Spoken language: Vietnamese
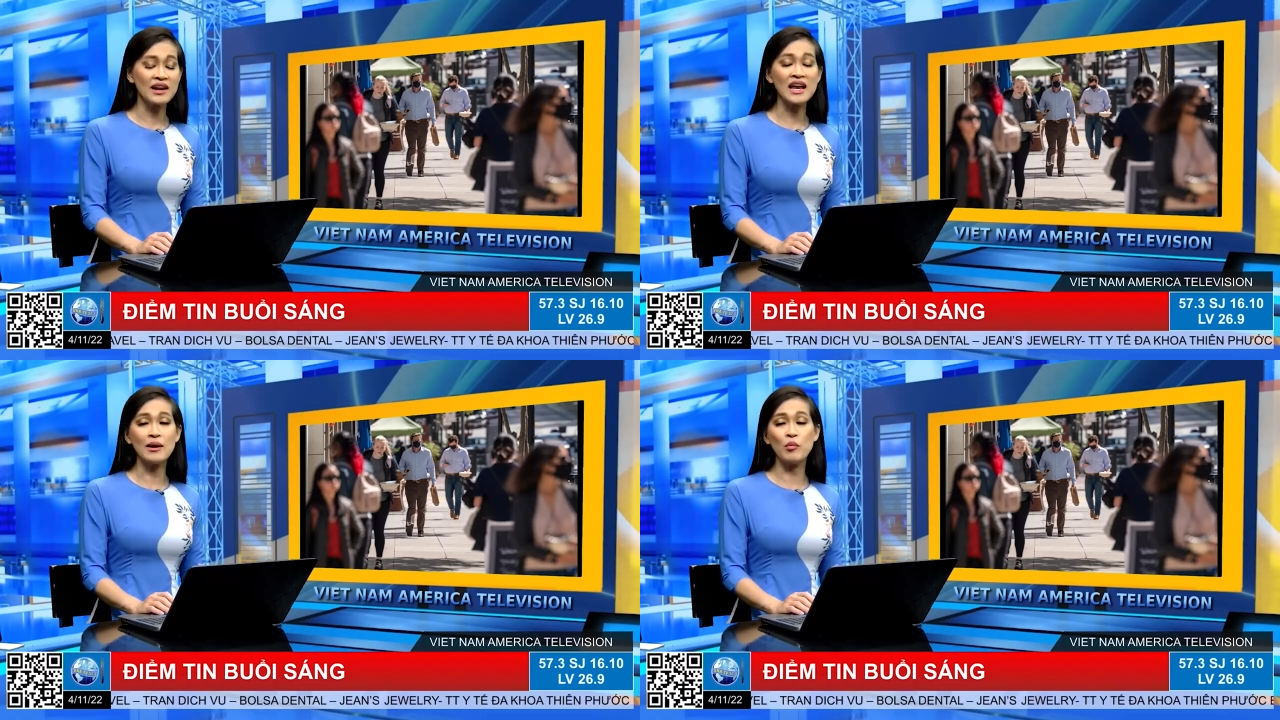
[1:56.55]

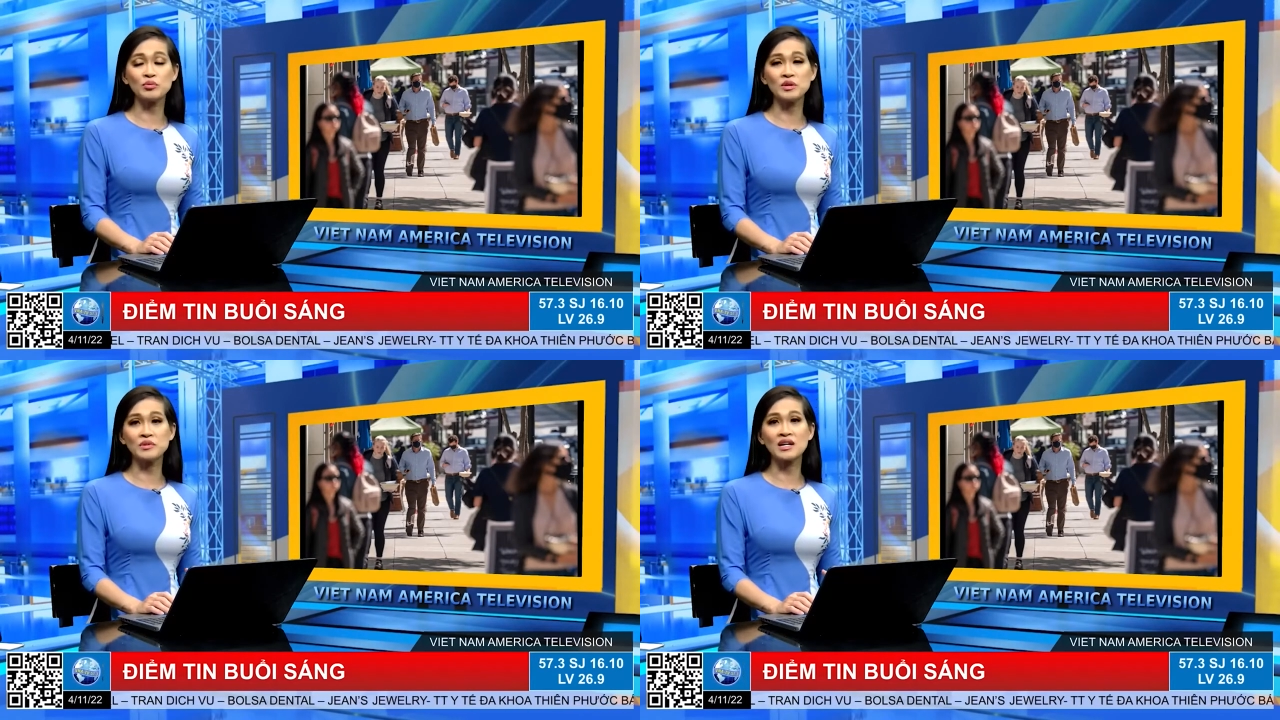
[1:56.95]
đây là
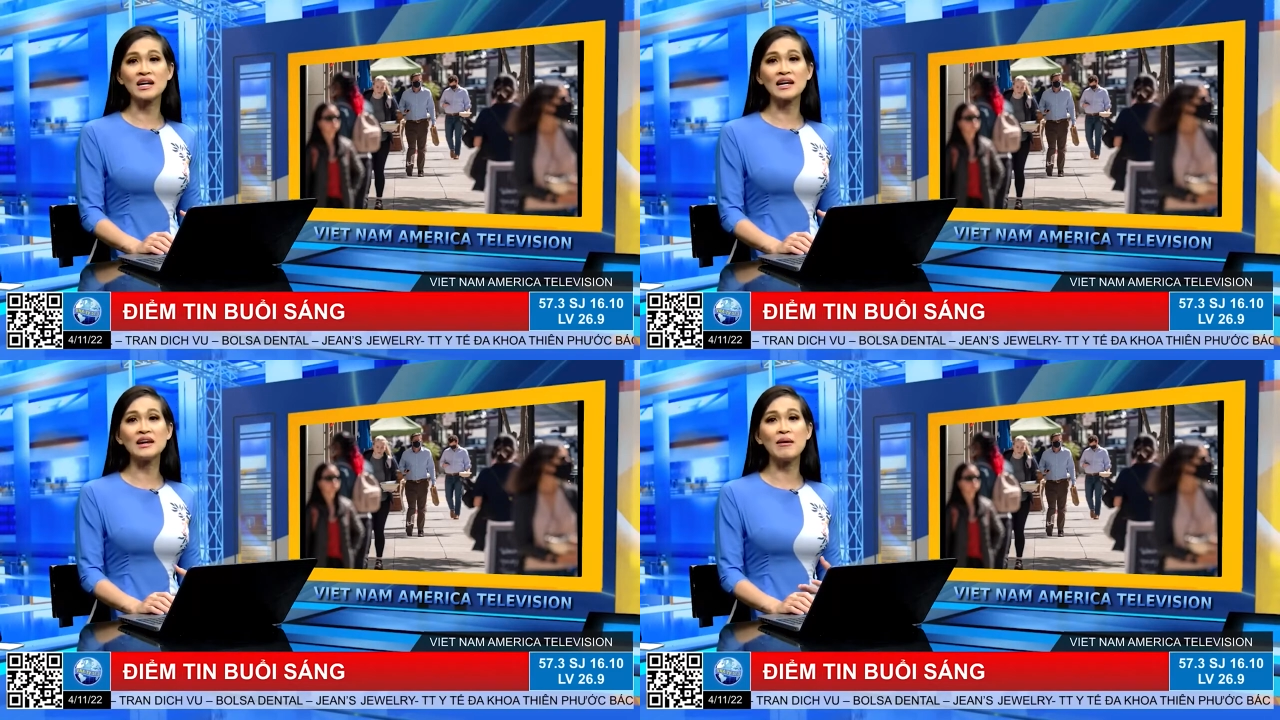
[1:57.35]
một trong những
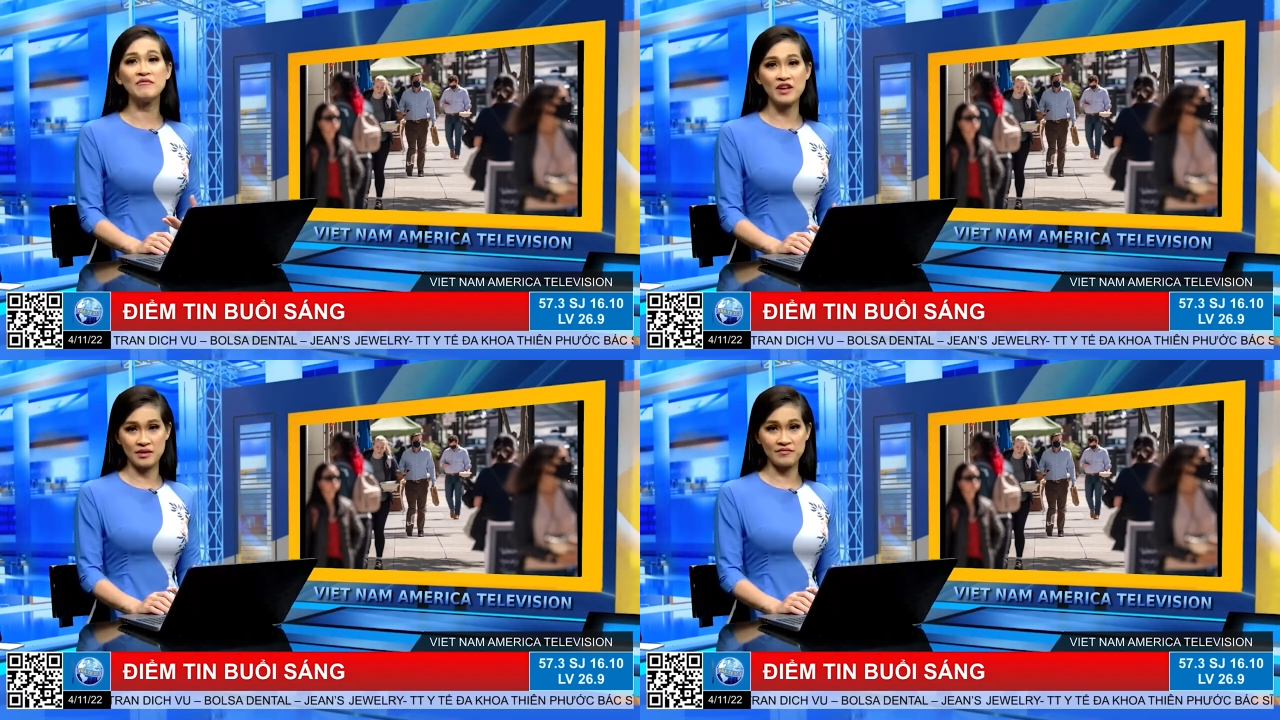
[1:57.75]
cái cách
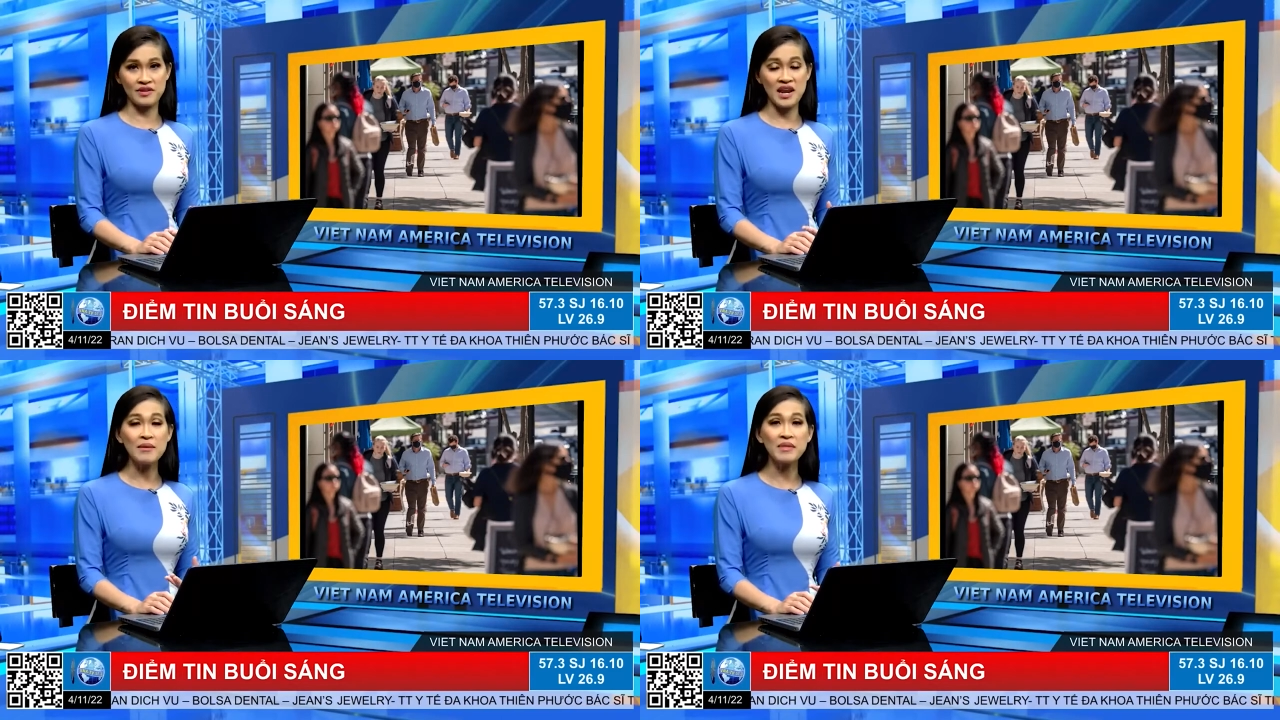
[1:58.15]
làm việc
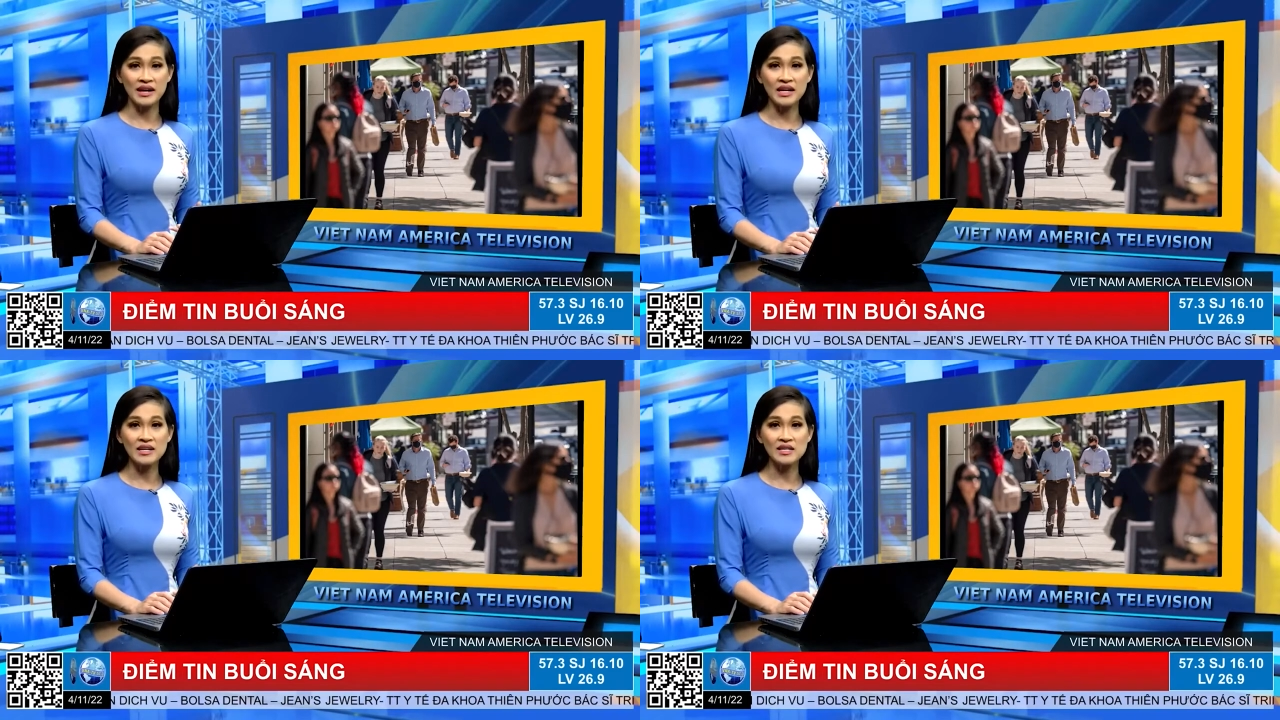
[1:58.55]
và đem
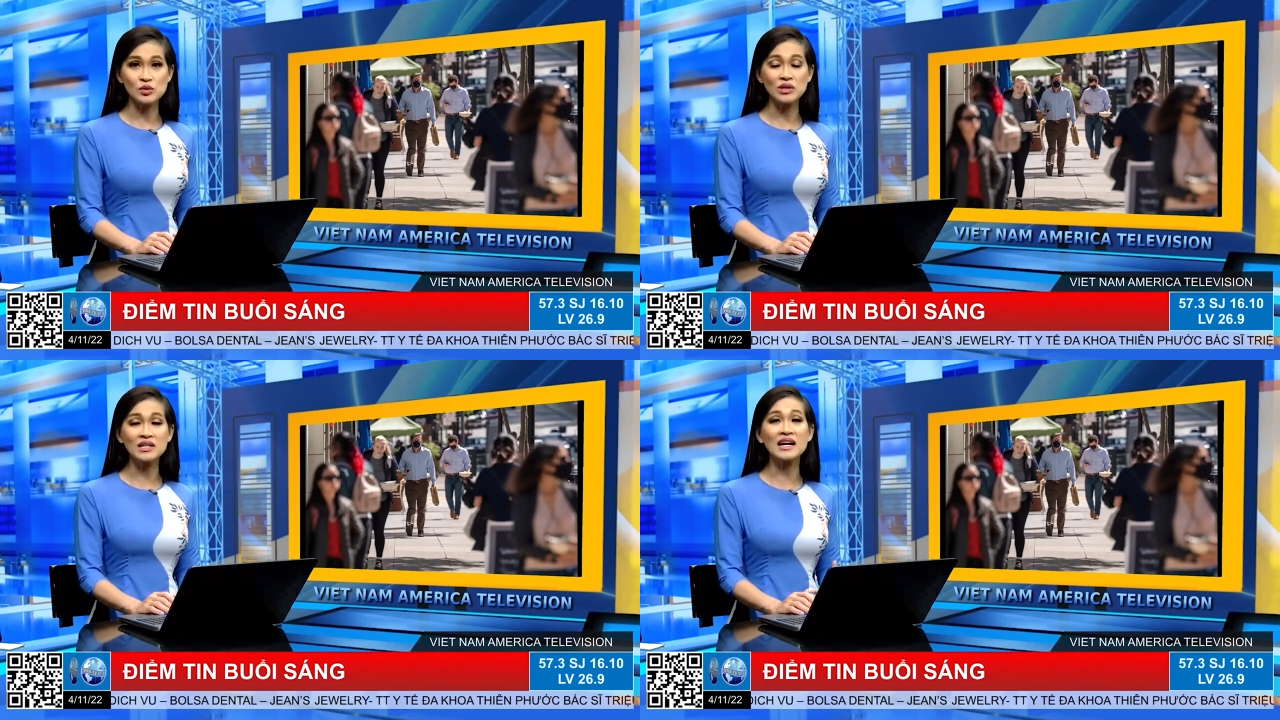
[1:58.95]
lại cái năng
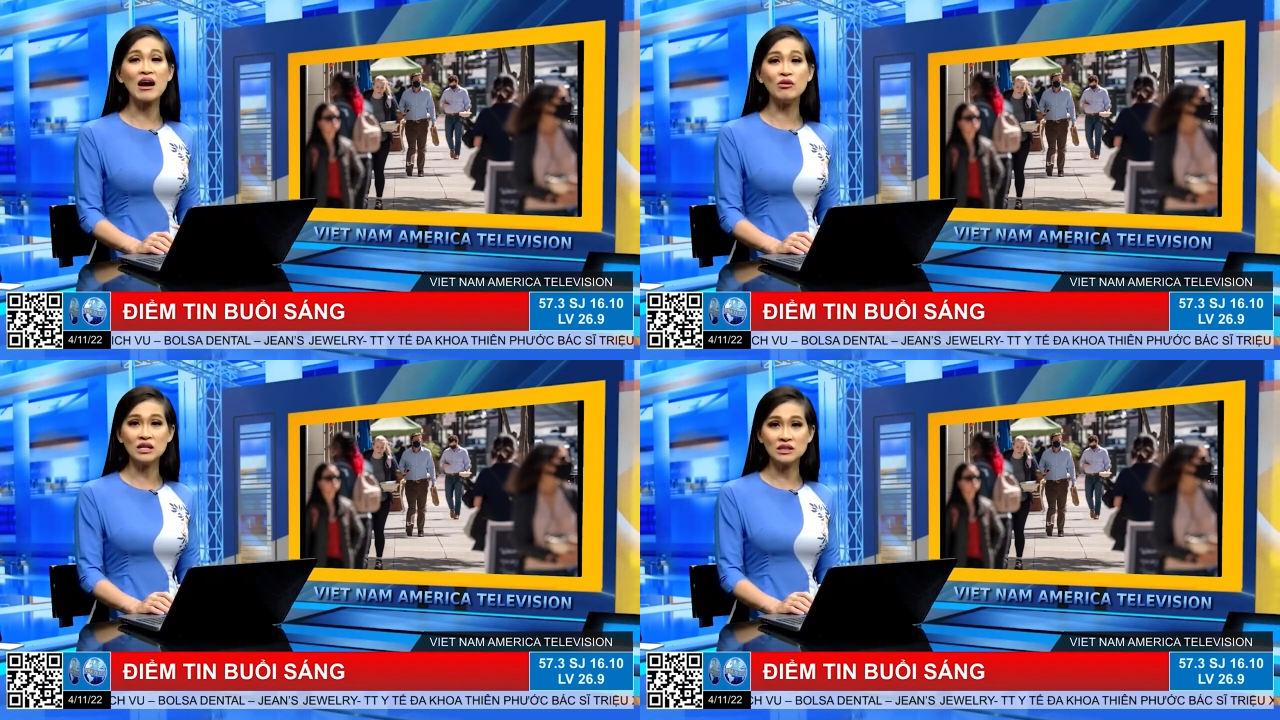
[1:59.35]
suất
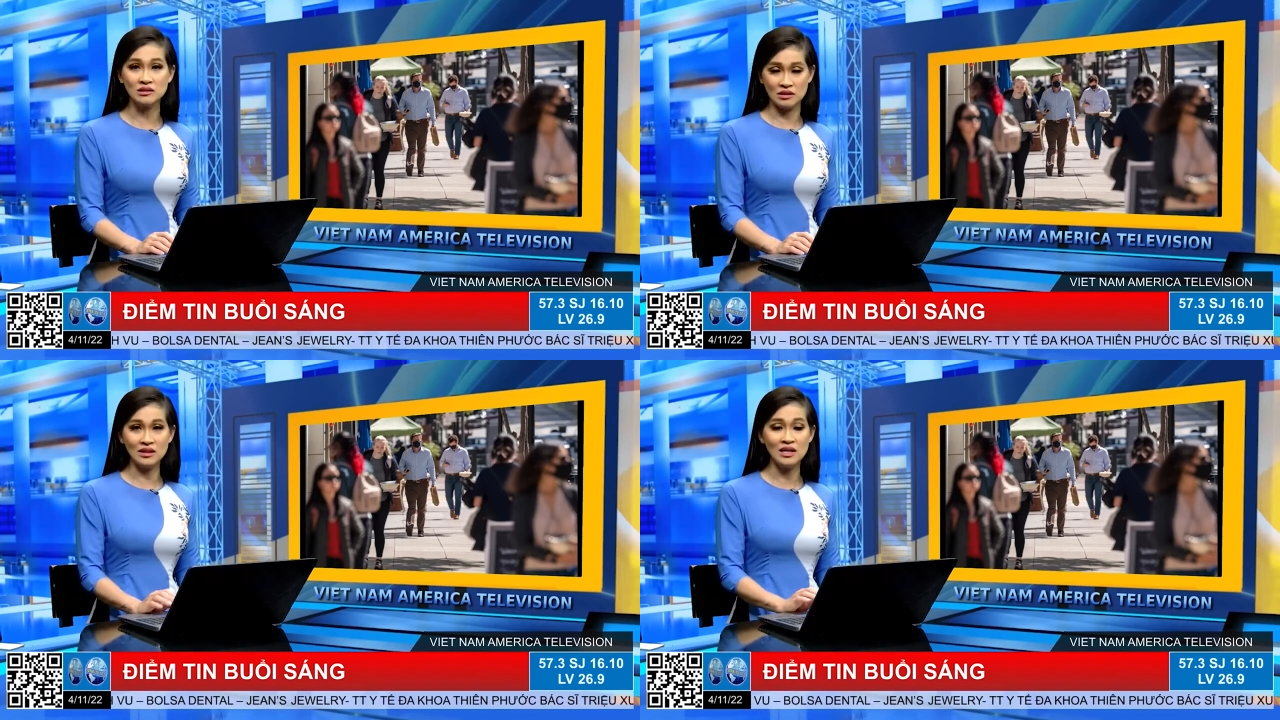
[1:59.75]
cao hơn
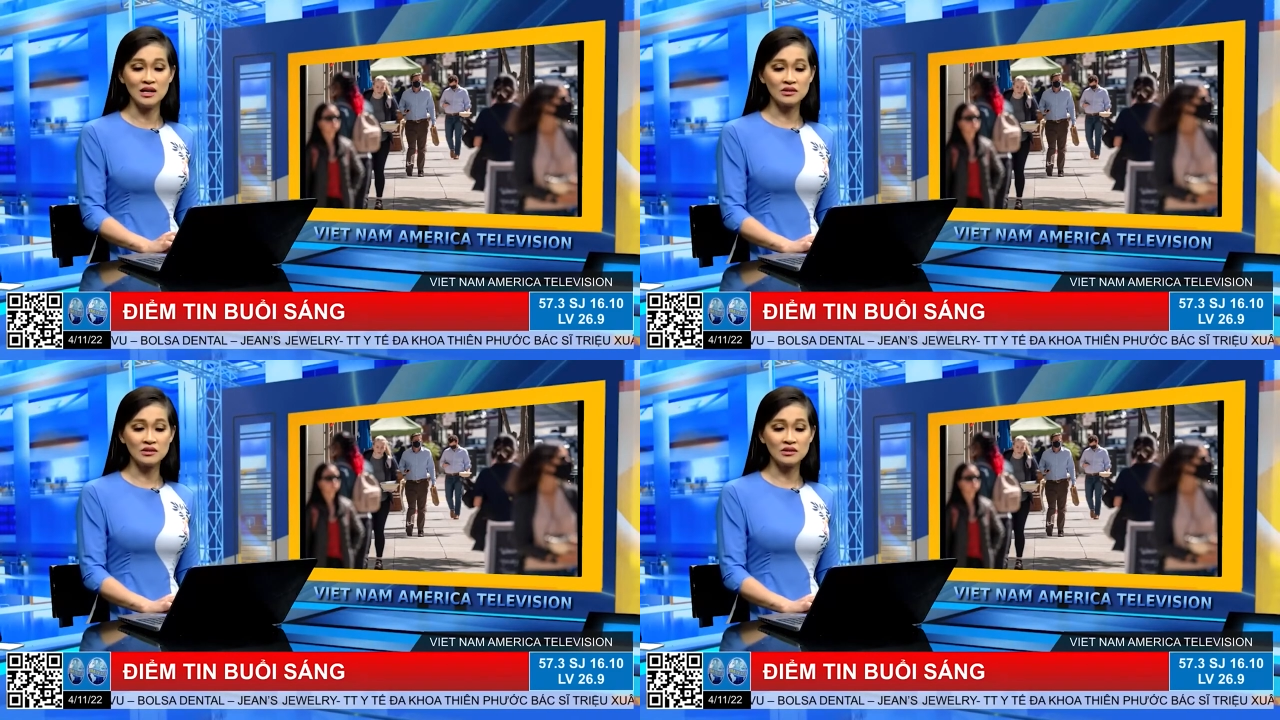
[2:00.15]
nữa